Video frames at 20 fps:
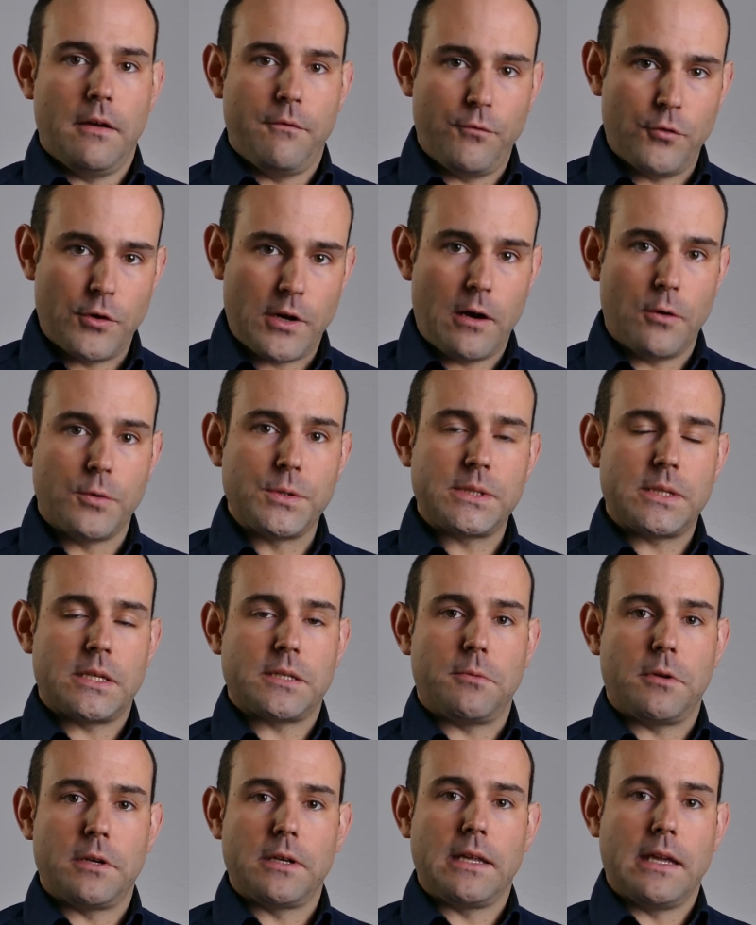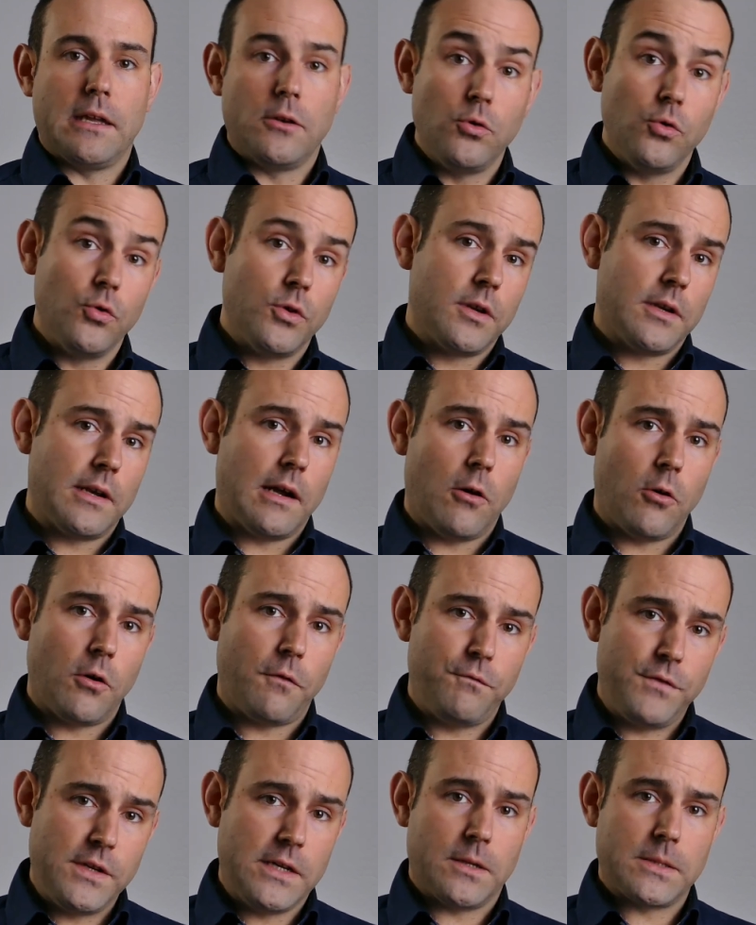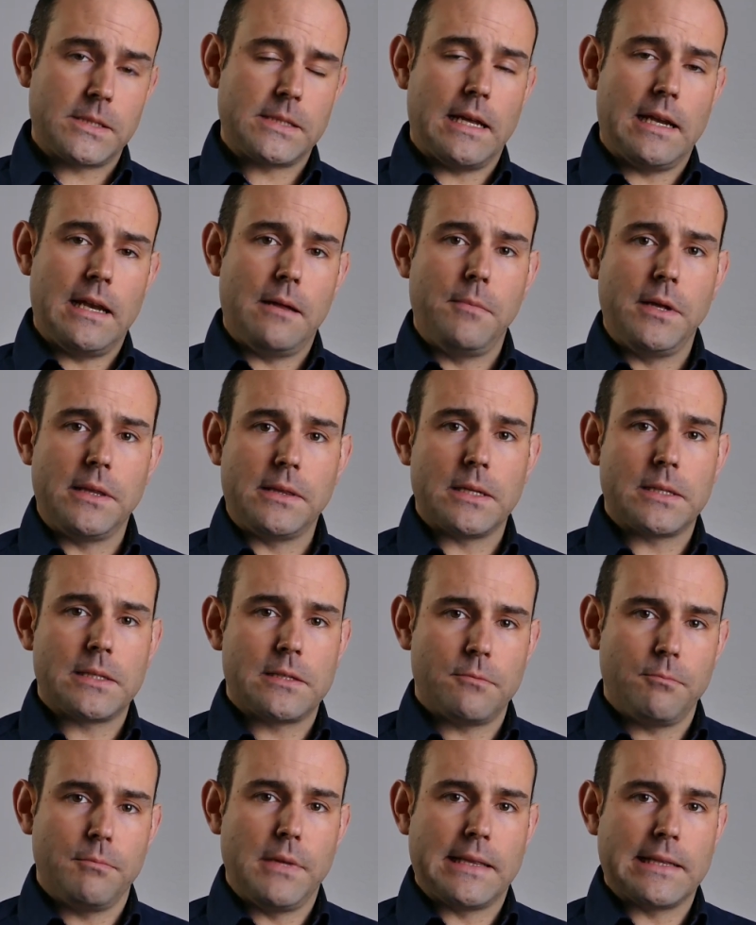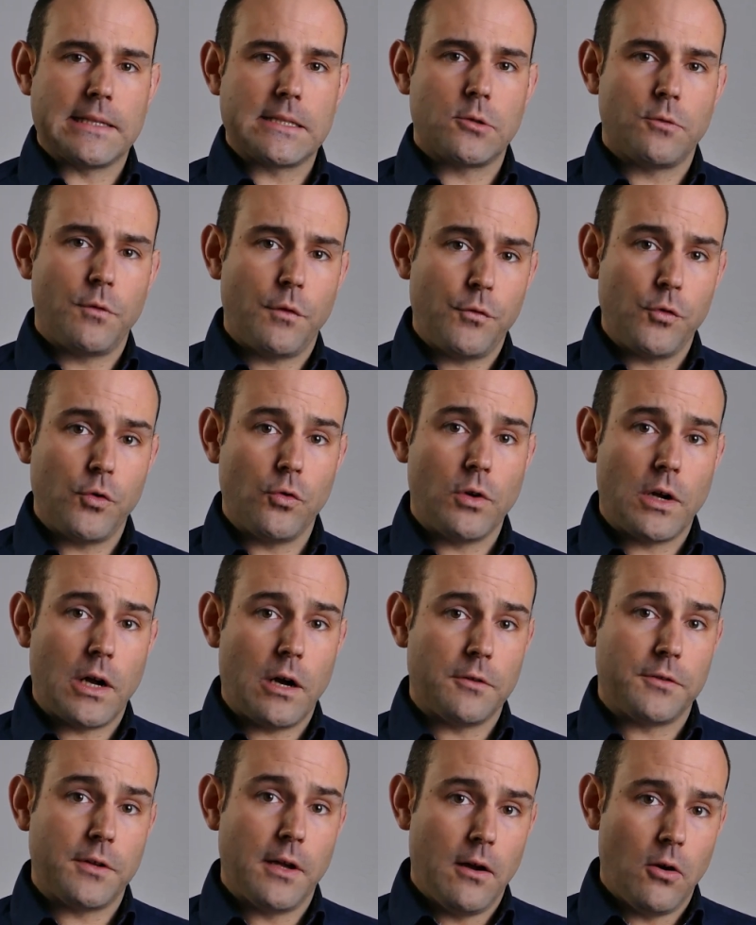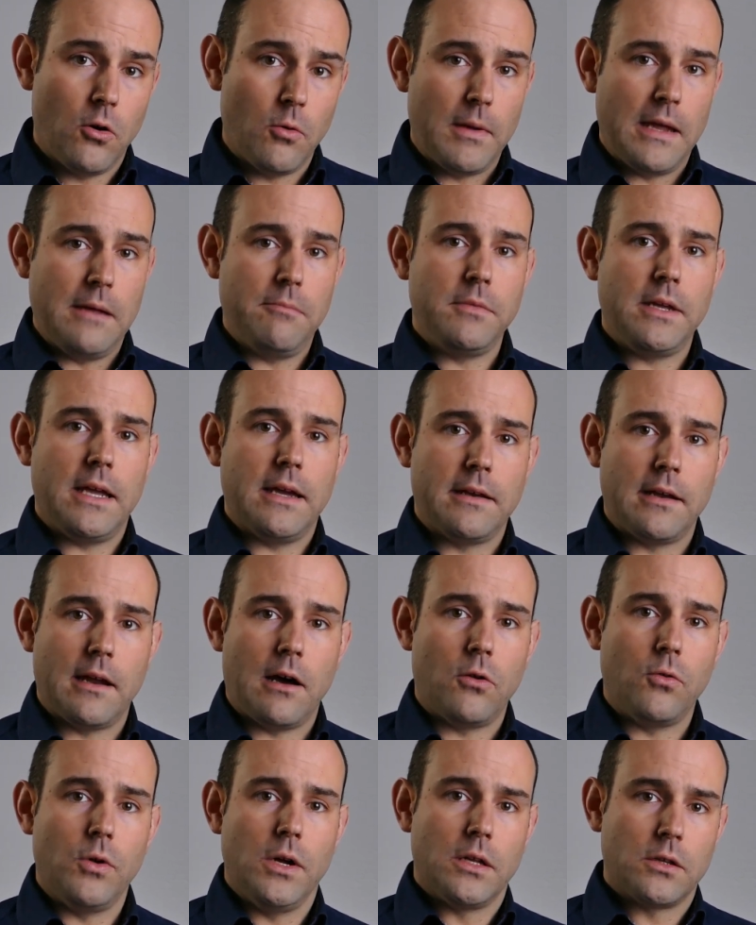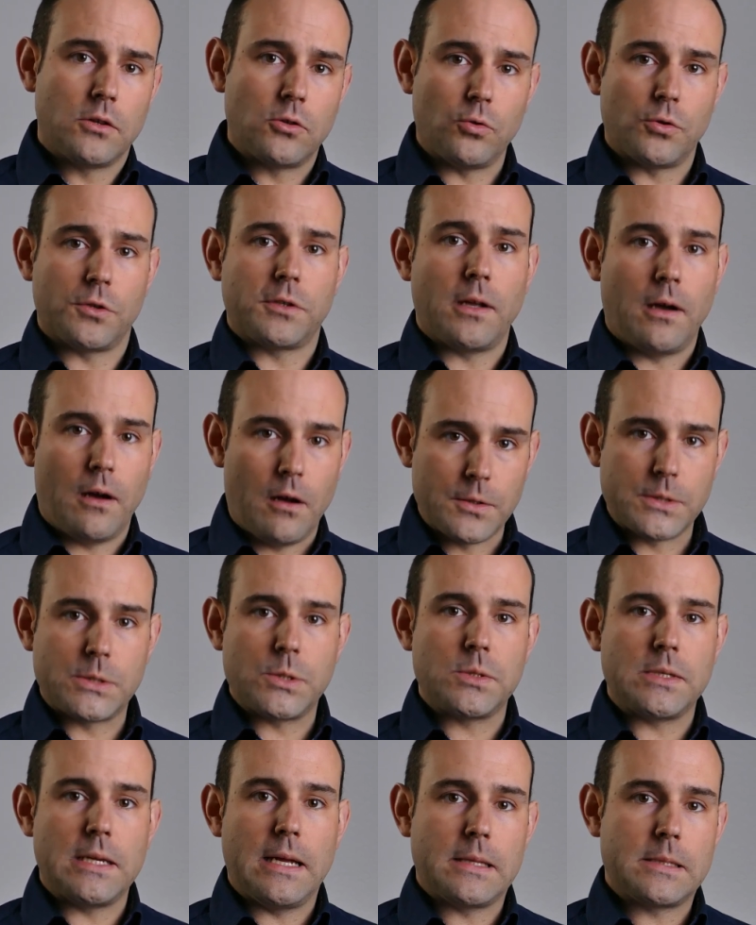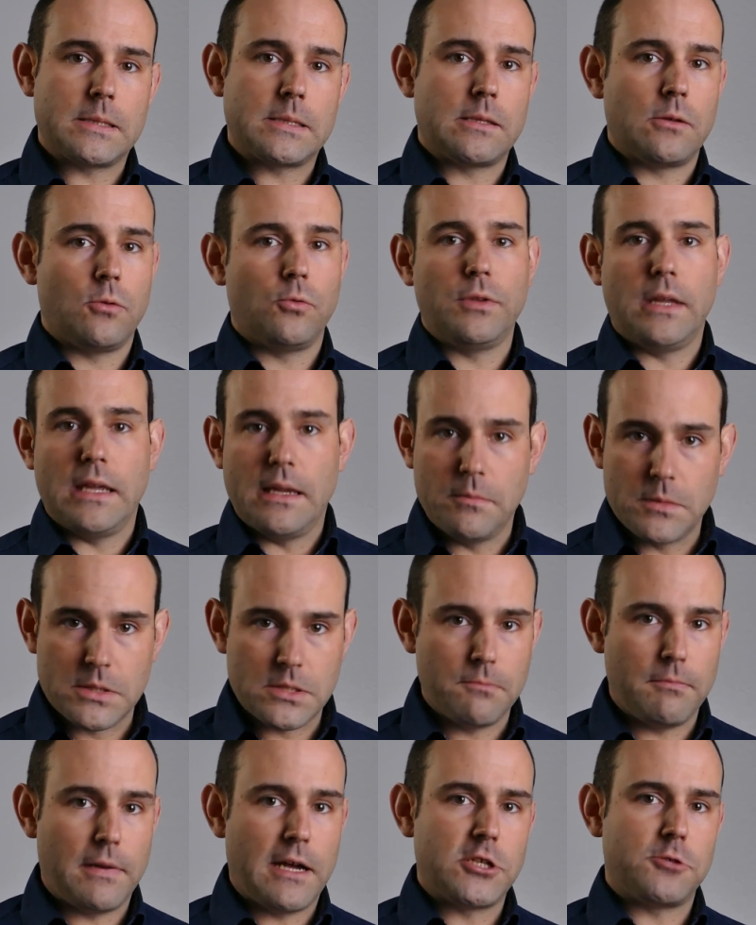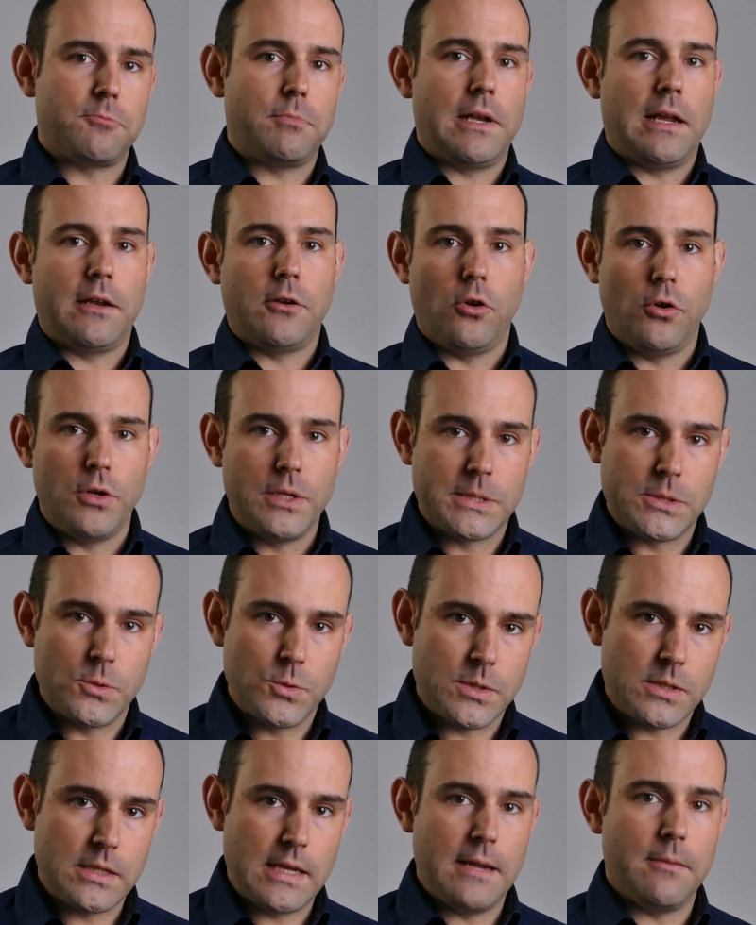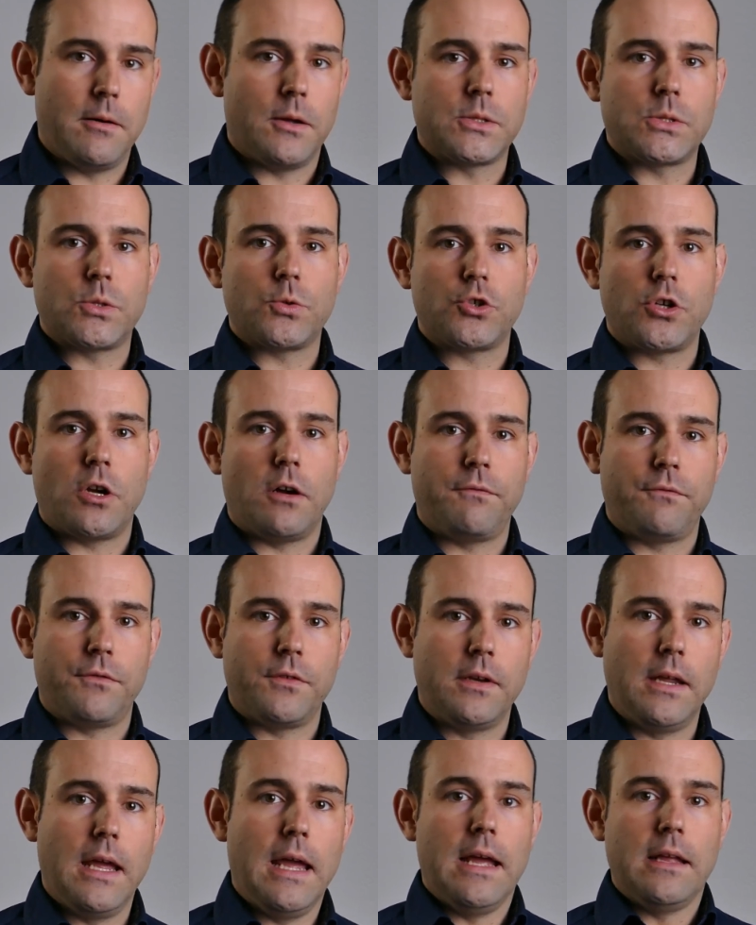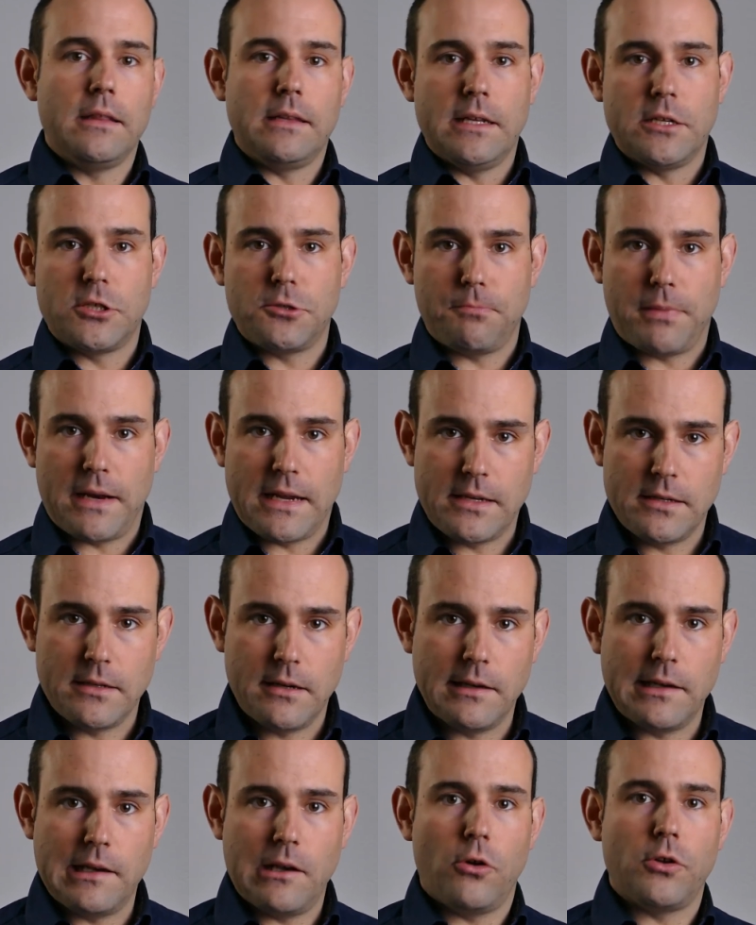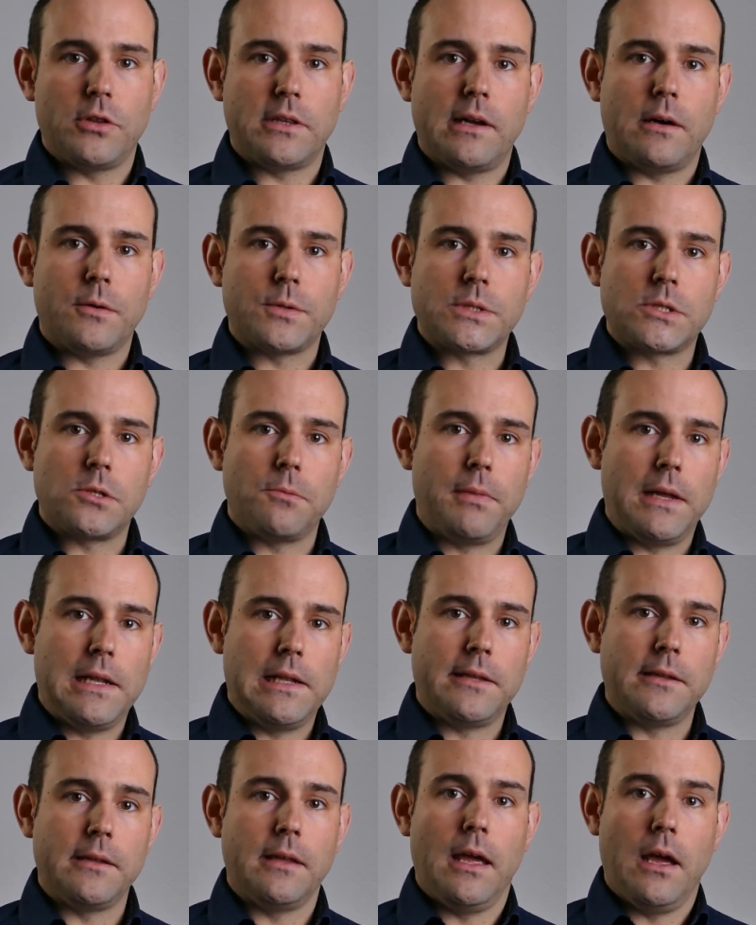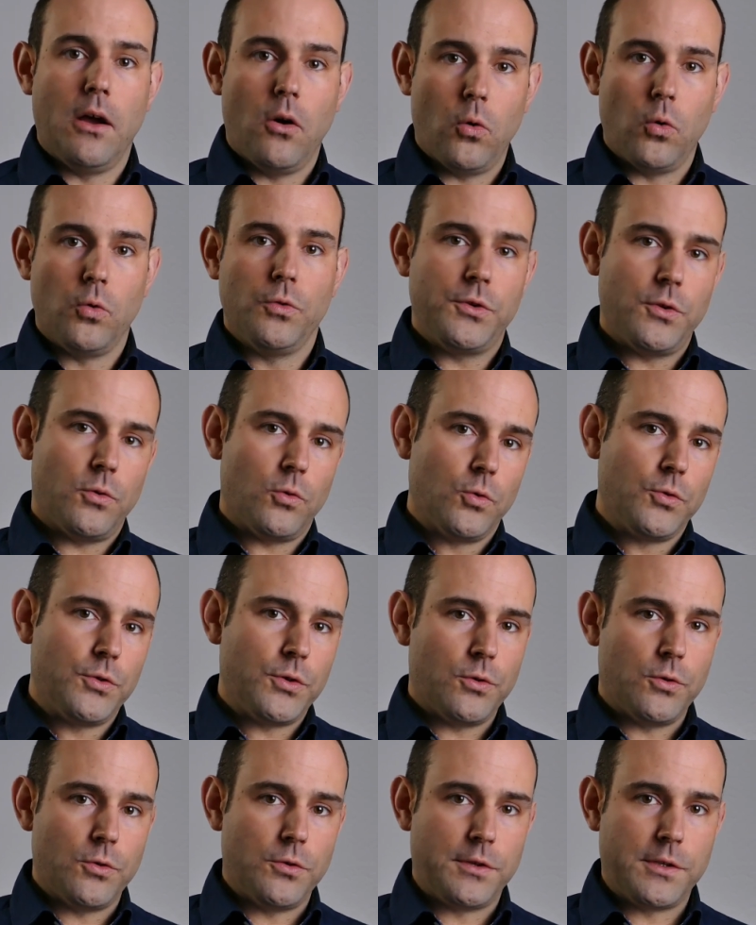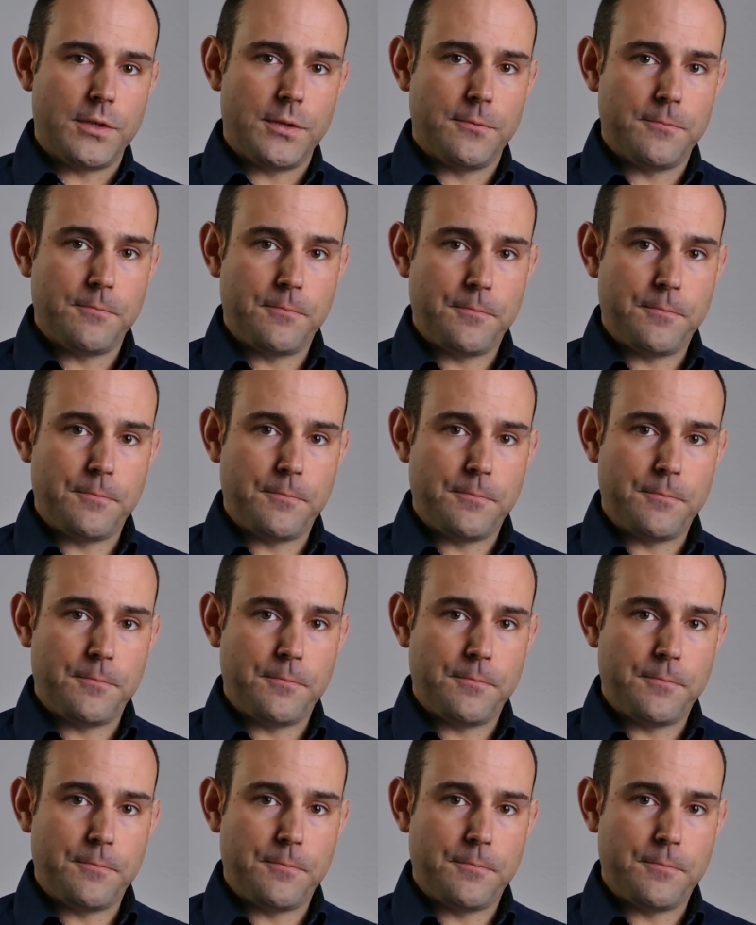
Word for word: voraus, dass man genügend auch finanzielle Mittel zur Verfügung hat, um eben genau dort anzusetzen und eben zum Beispiel ein neues System anzuschaffen, die entsprechenden Leute auszubilden und, und, und.